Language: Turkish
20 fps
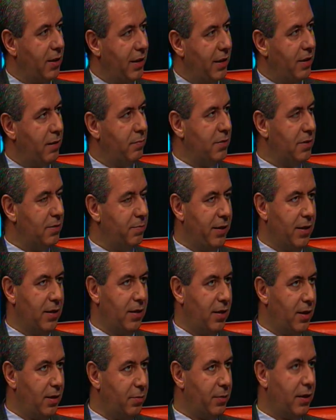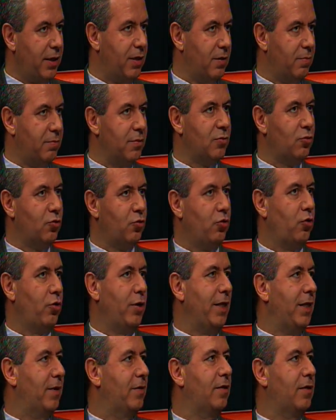kendimiz belirleyip kendimiz
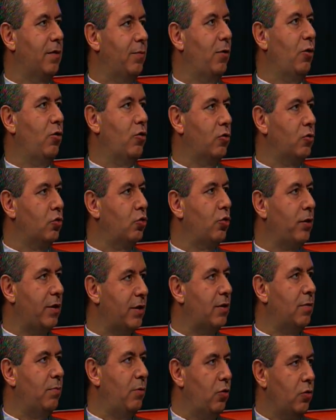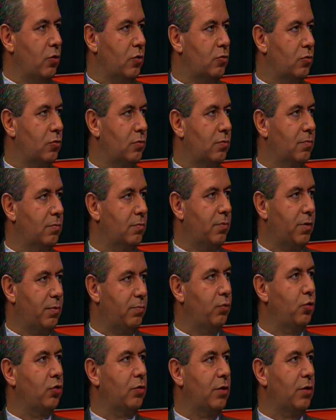yönlendirebiliyoruz, yönetebiliyoruz. Evet.